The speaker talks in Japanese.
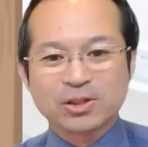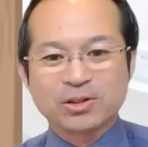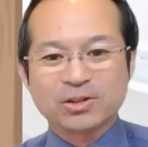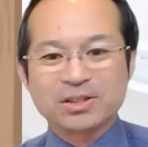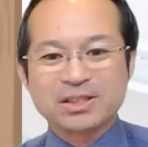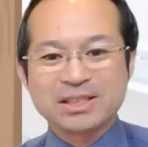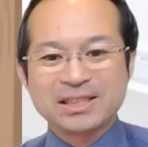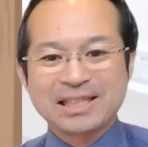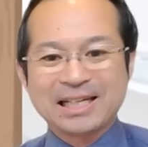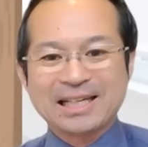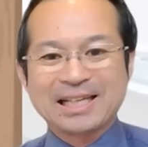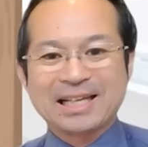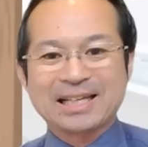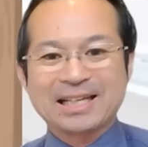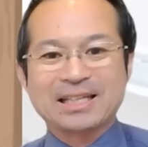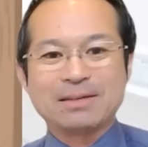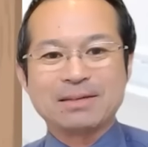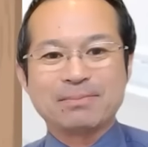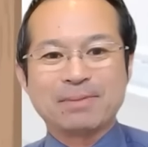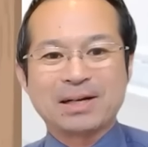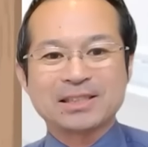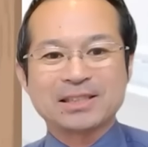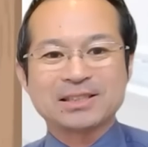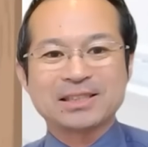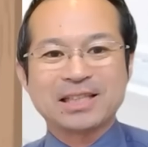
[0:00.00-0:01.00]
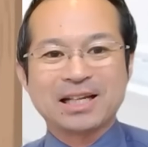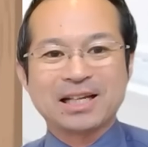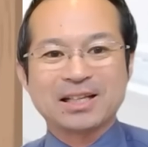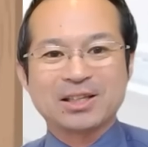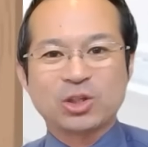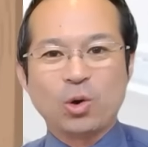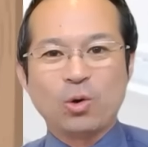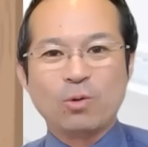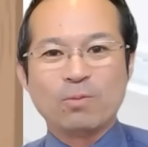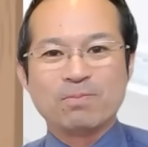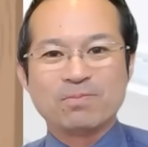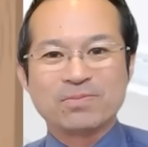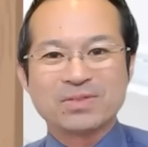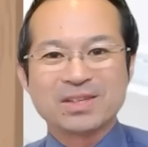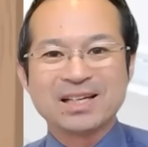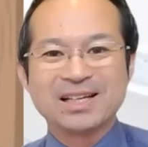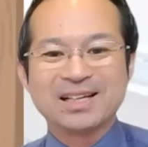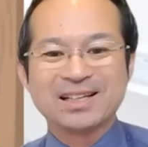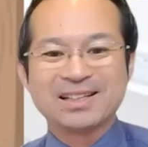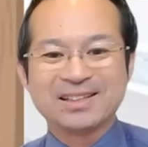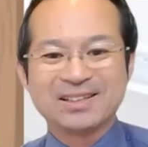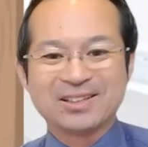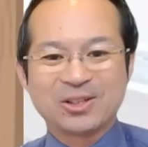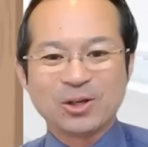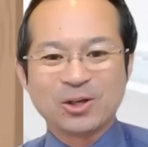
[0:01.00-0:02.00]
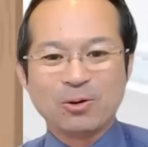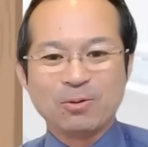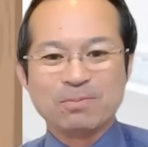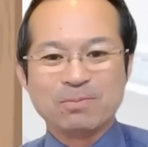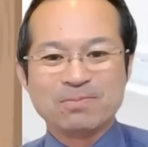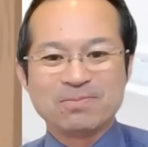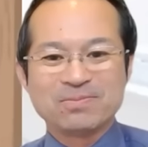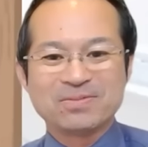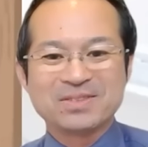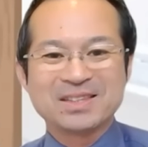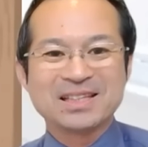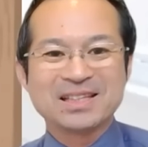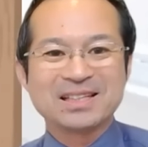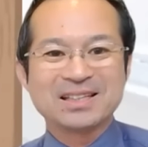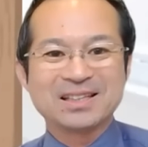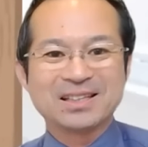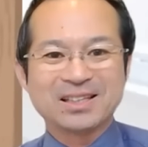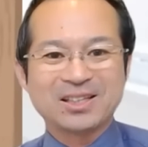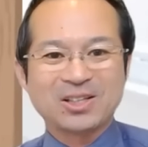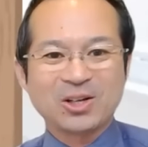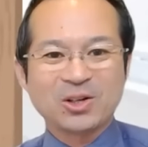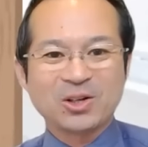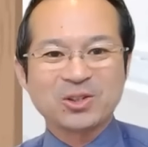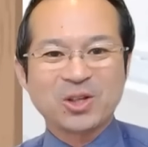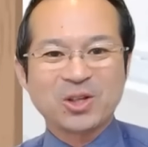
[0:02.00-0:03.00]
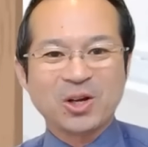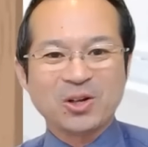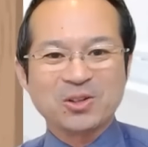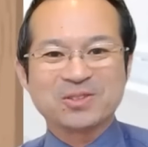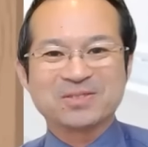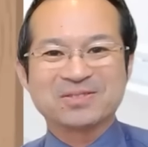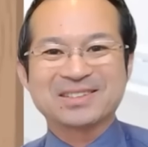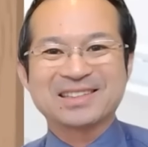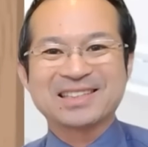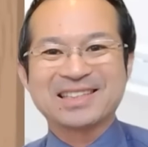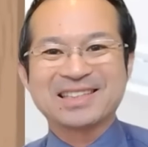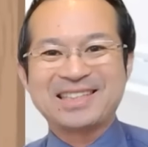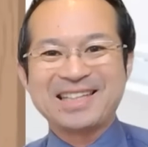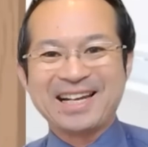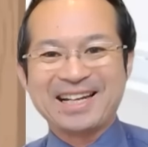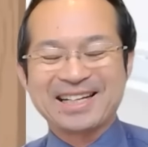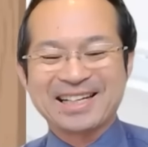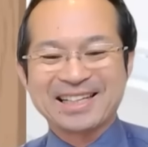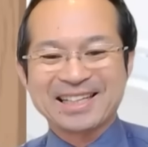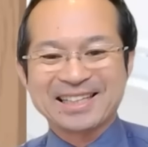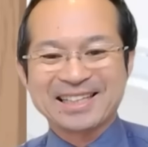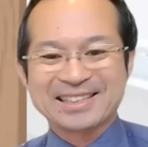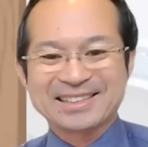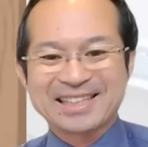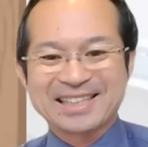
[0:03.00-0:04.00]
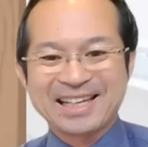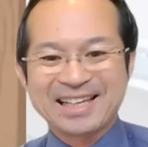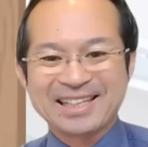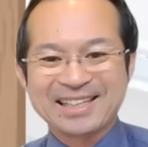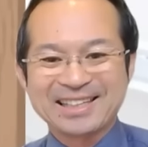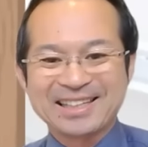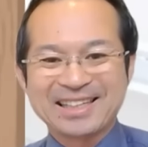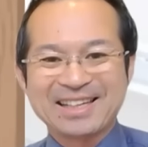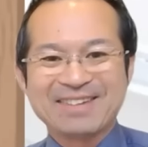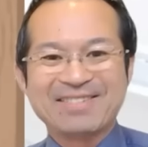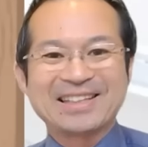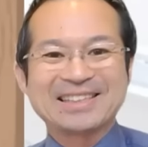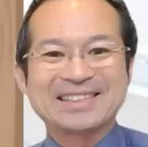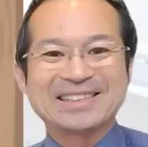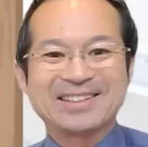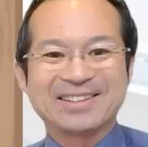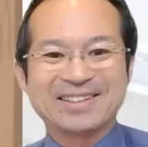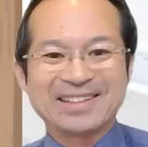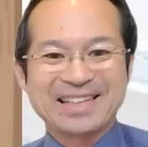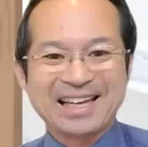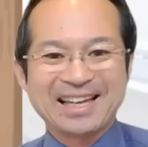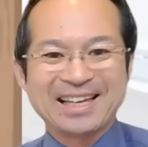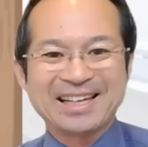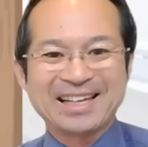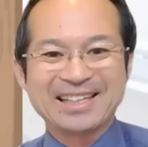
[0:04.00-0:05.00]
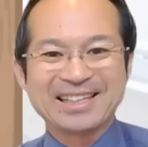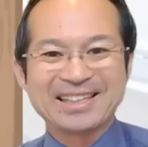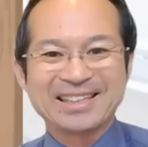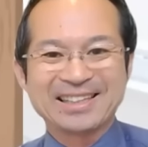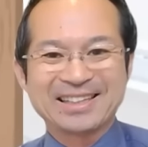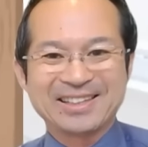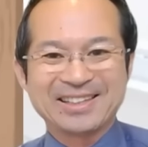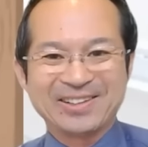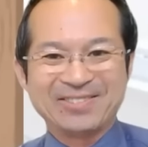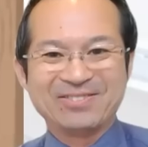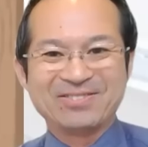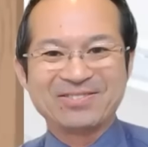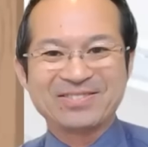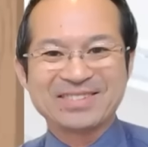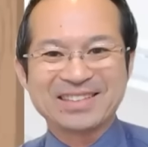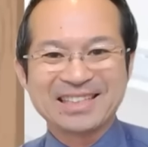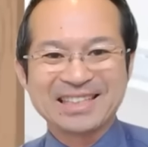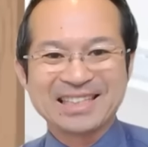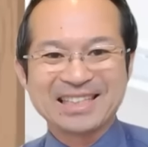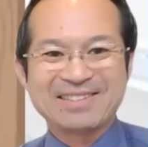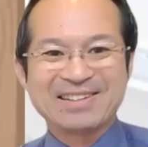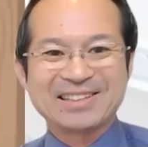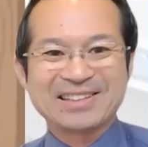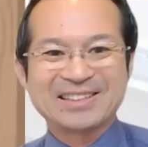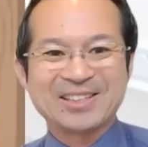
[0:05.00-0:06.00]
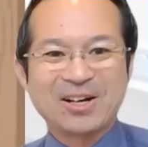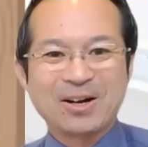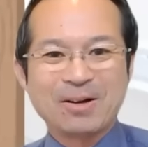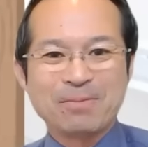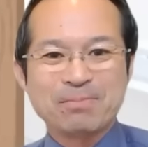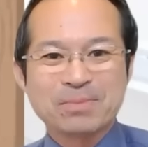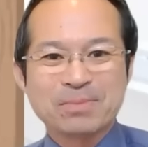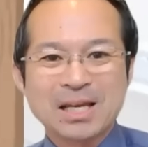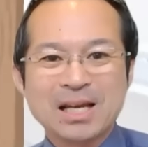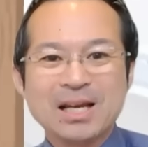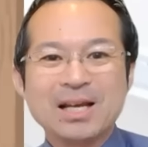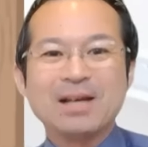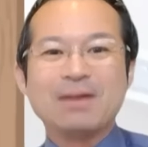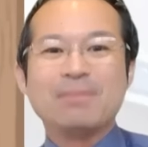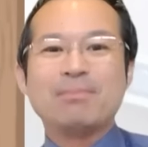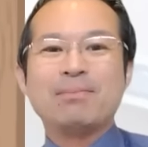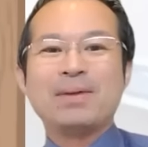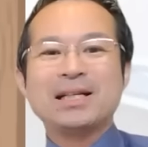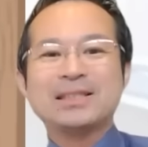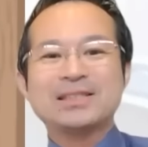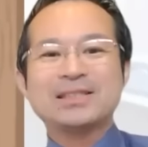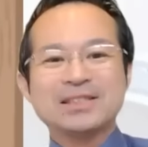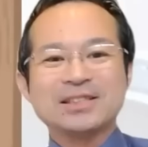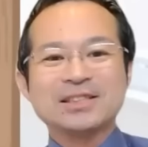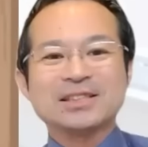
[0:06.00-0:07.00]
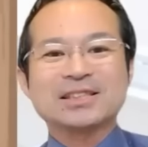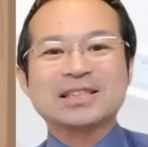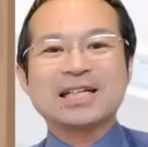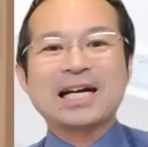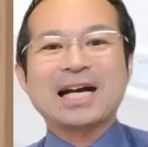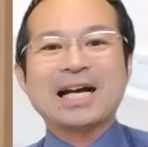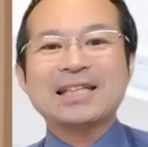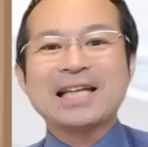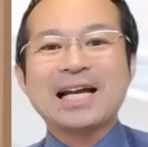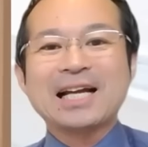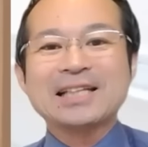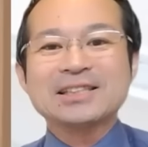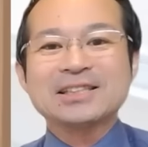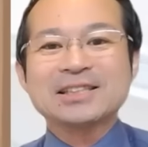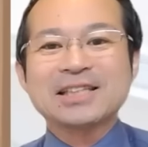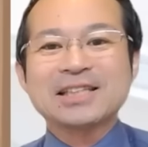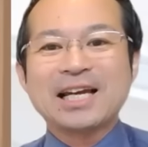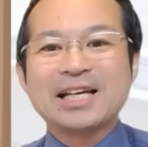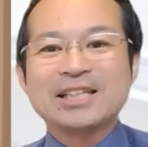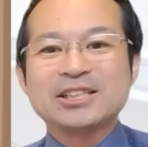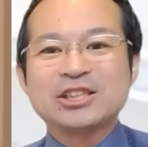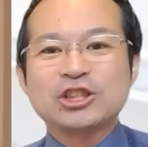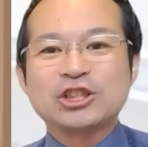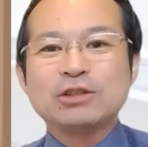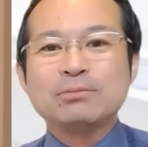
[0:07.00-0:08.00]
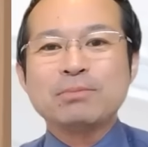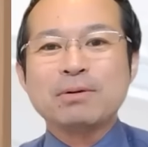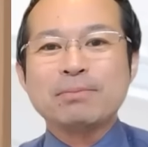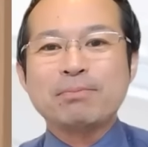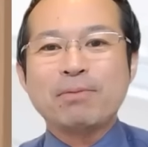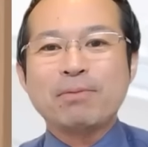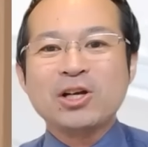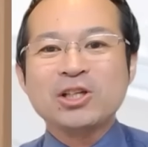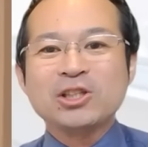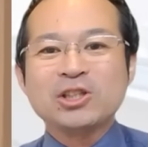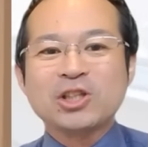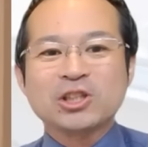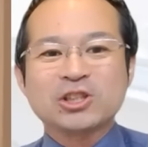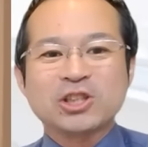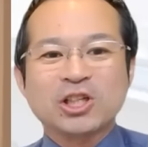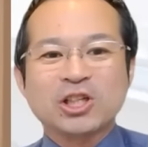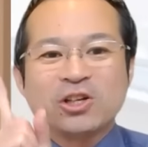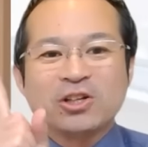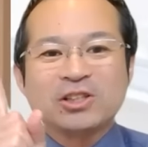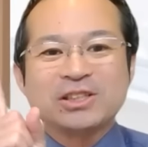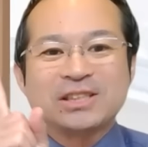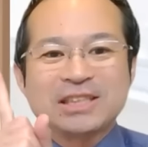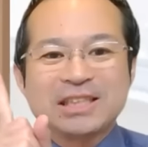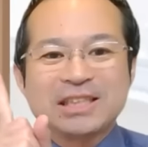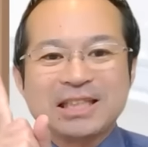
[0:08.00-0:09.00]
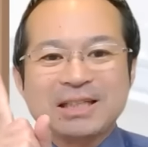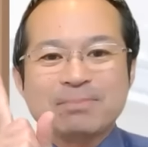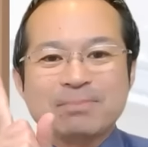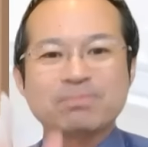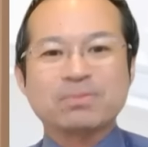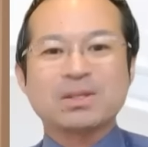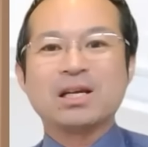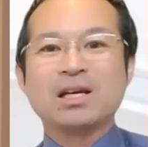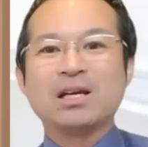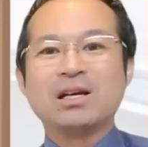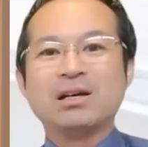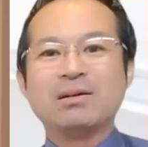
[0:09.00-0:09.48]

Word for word: トいただきました。ドン、ドン、どんどん綺麗に片付けてますよね。ドン。いきますよ。まず、片付け準備ポイントその1。